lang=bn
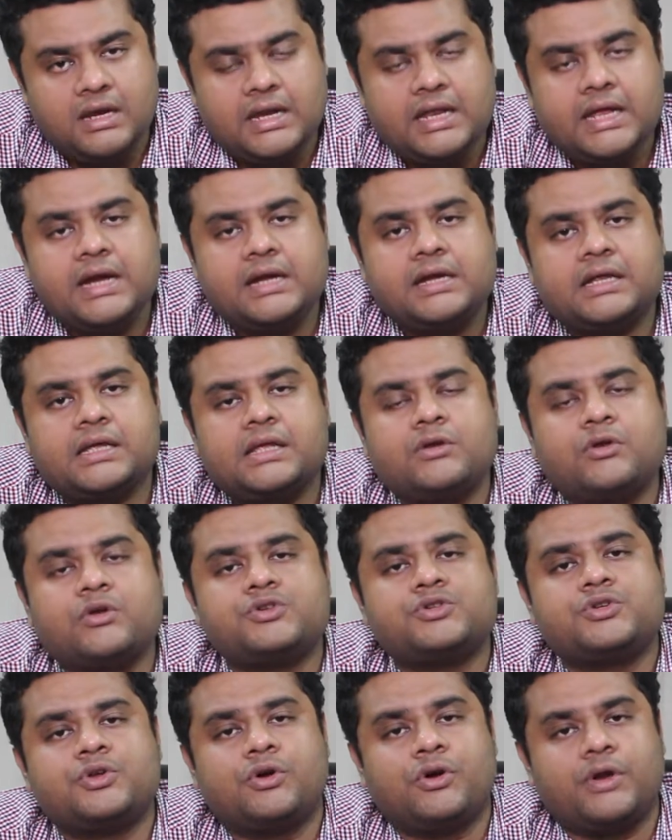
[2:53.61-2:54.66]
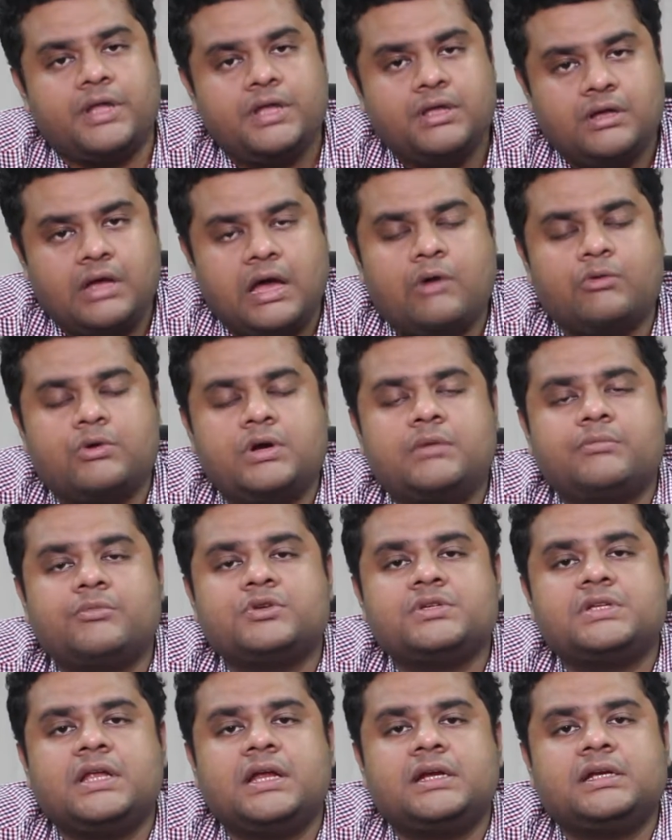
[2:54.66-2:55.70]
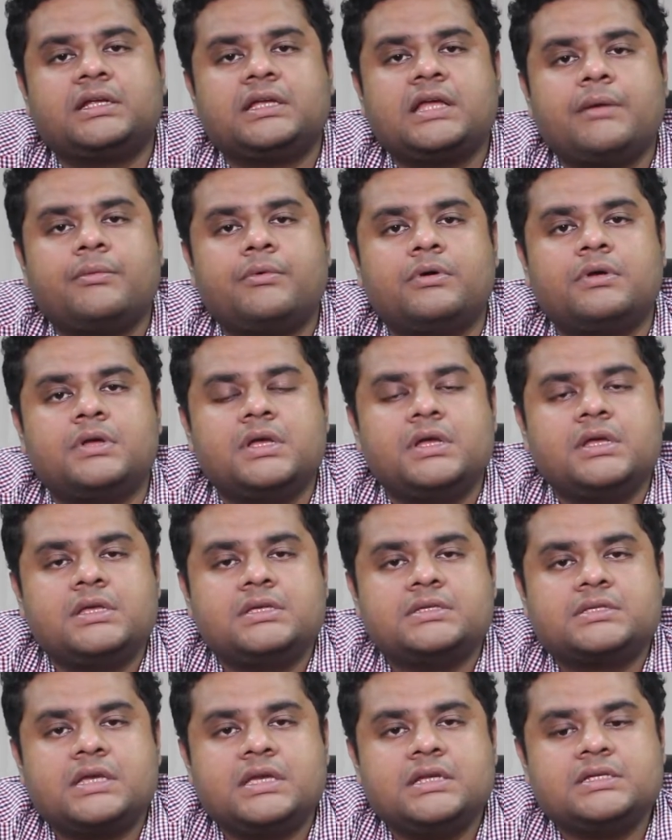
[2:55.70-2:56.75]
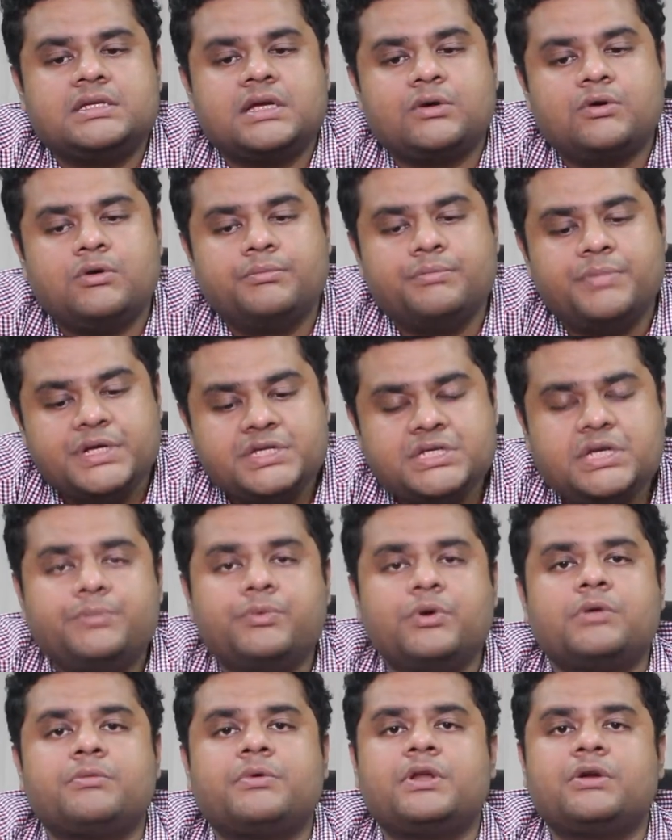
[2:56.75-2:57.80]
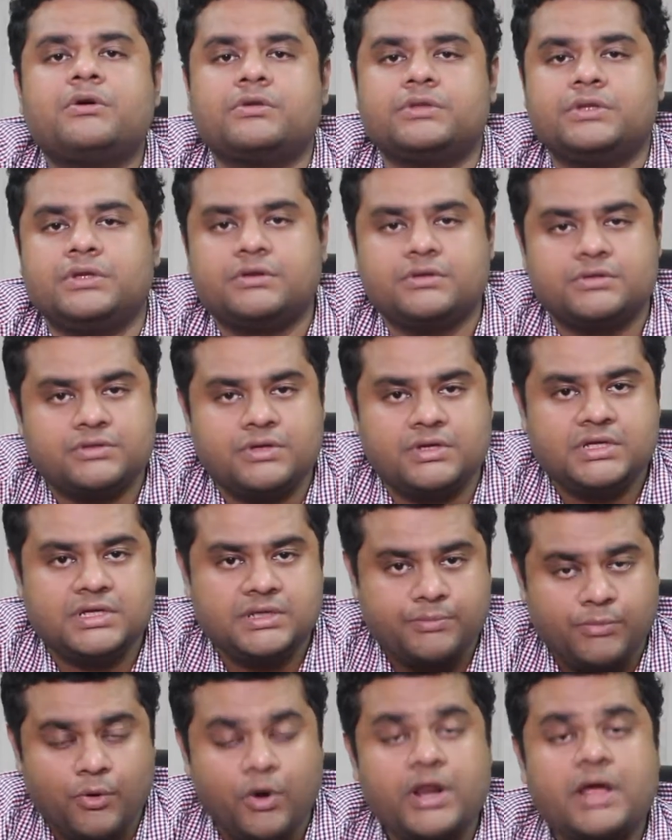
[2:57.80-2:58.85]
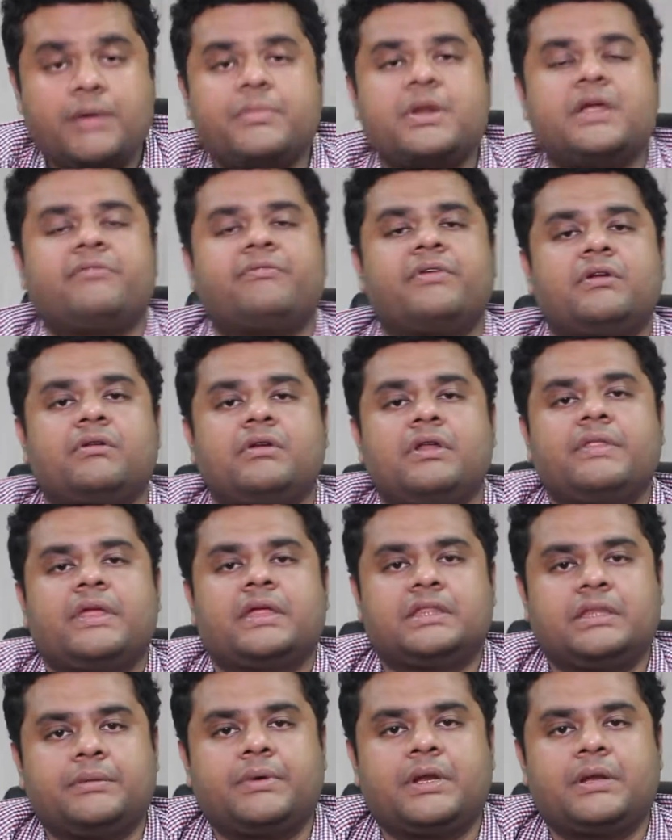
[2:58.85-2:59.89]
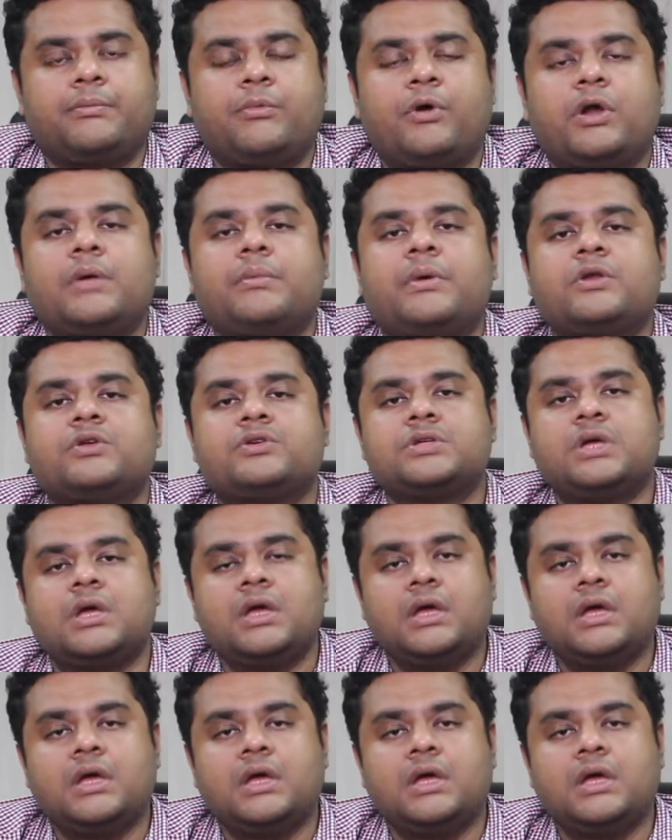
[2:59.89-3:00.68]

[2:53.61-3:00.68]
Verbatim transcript: লেয়ারটাকে নষ্ট করে আউটার মোস্ট লেয়ারটাকে এবং স্কিনটা খুব বেশি পরিমাণে ক্ষতিগ্রস্ত হয় যেটি পরে আমরা এফেক্টগুলো দেখতে পারি পরে মানুষ